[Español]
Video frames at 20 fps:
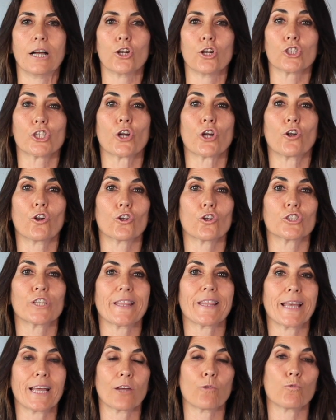Los psicólogos
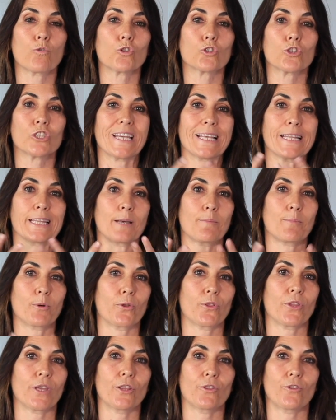dicen que un
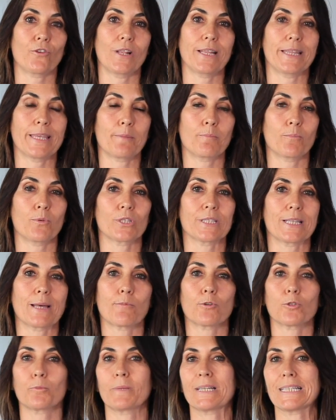80% del tiempo
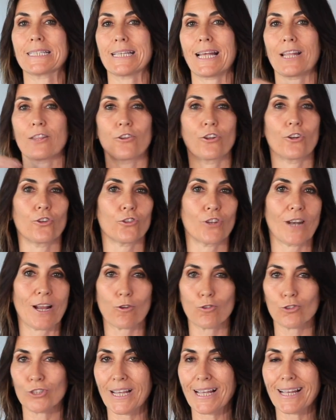estamos pensando en
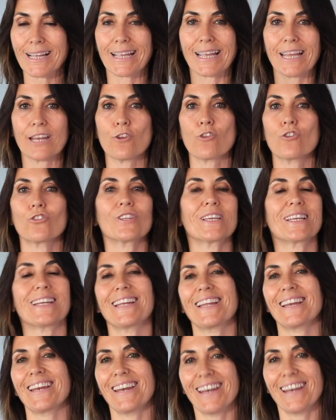otra cosa que no
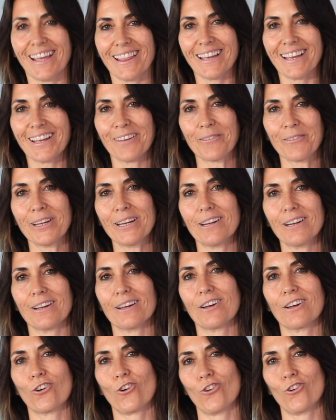tiene nada que ver
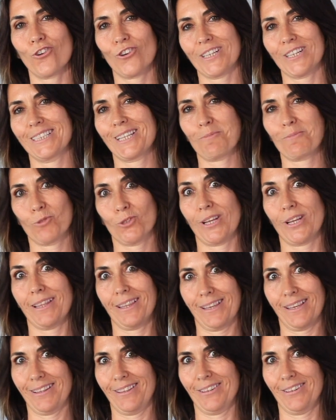con lo que estamos
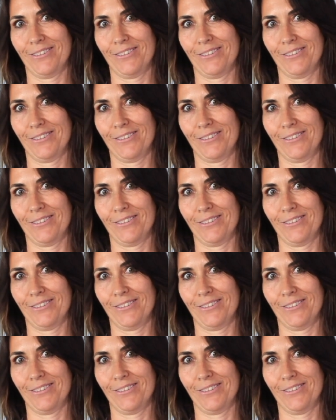haciendo.